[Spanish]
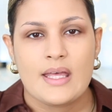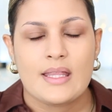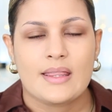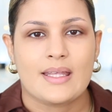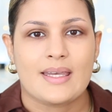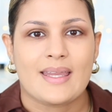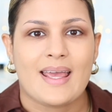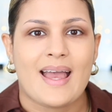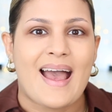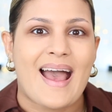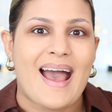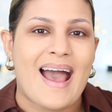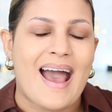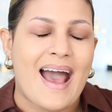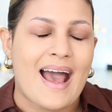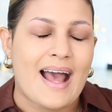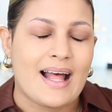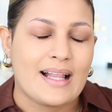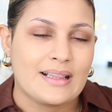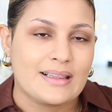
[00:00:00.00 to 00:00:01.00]
tenía
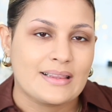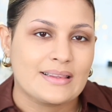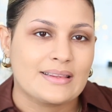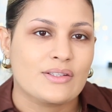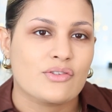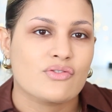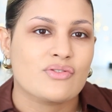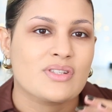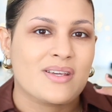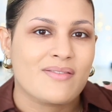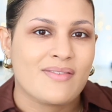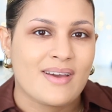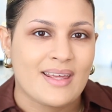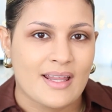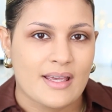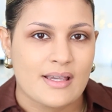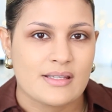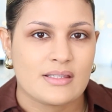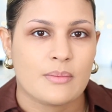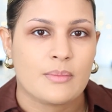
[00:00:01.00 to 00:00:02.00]
altos
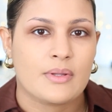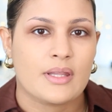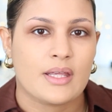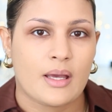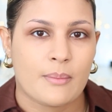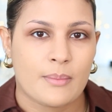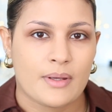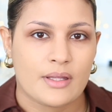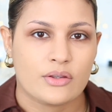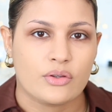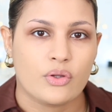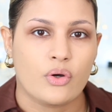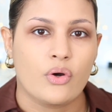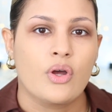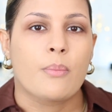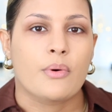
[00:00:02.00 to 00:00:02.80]
niveles de este medicamento,